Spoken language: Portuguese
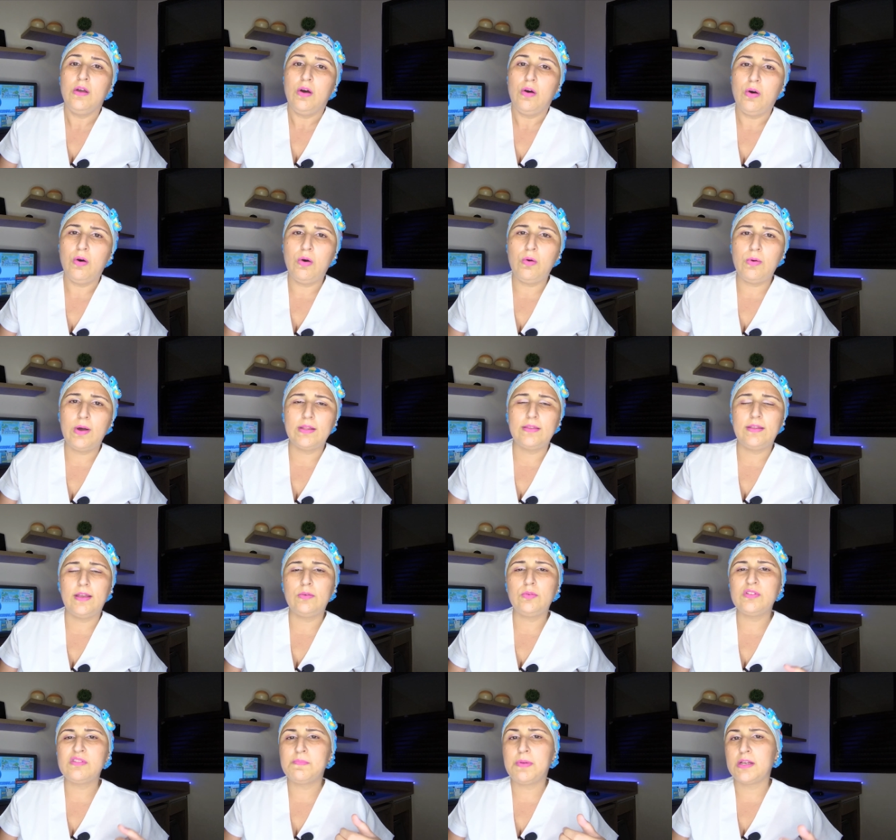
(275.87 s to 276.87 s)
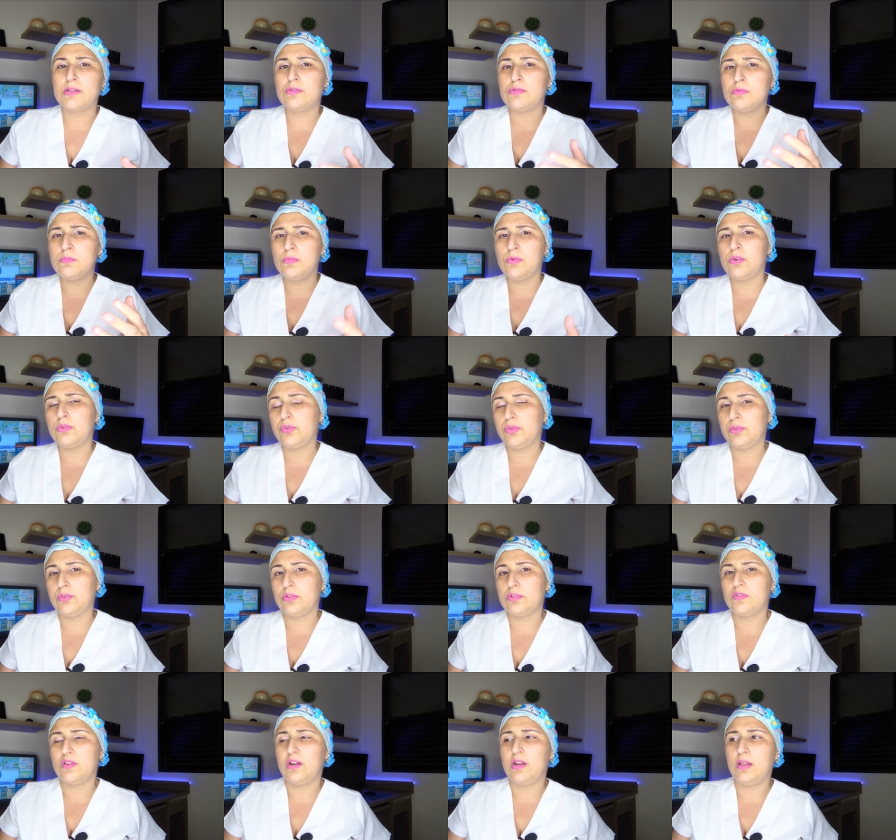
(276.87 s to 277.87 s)
ou até no espaço morto, que
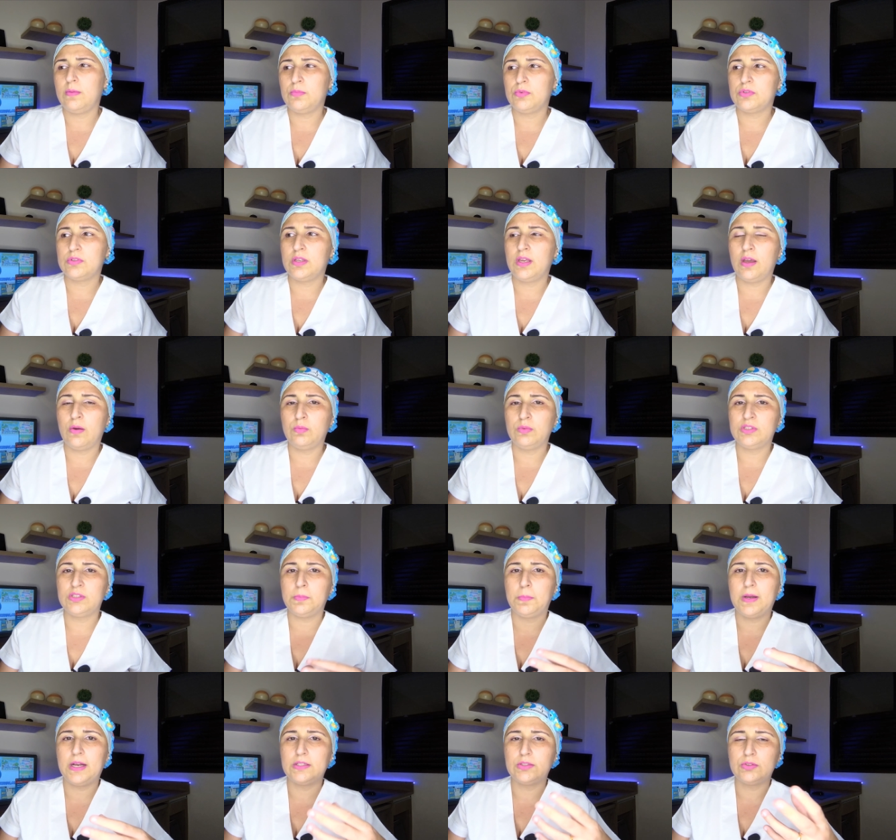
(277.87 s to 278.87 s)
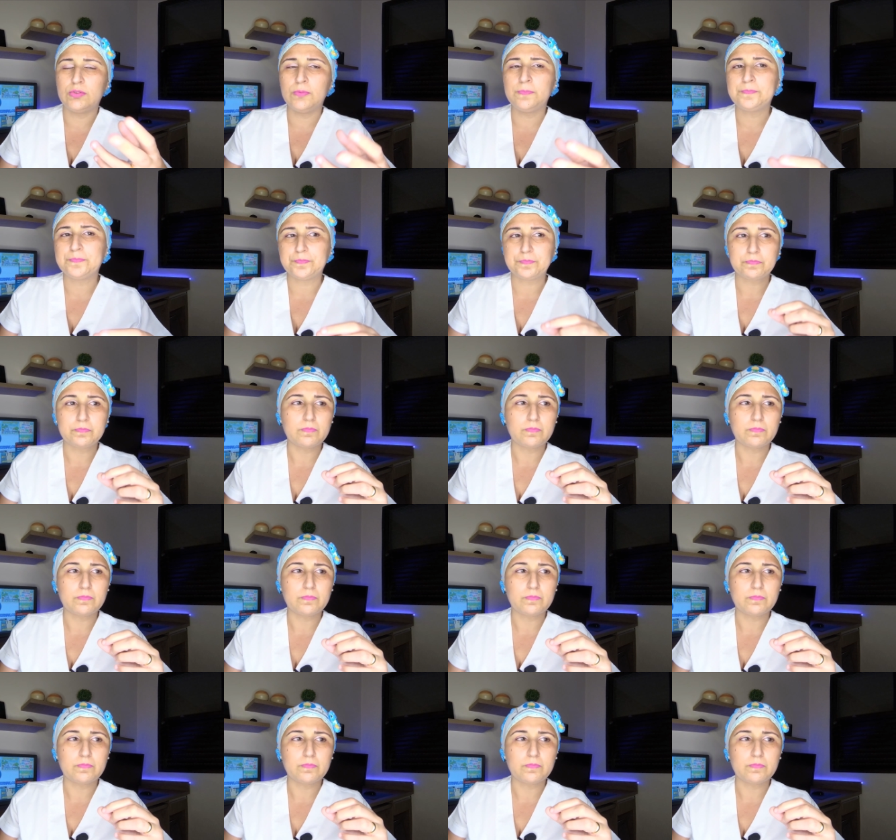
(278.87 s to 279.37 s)
nós falamos que é um espaço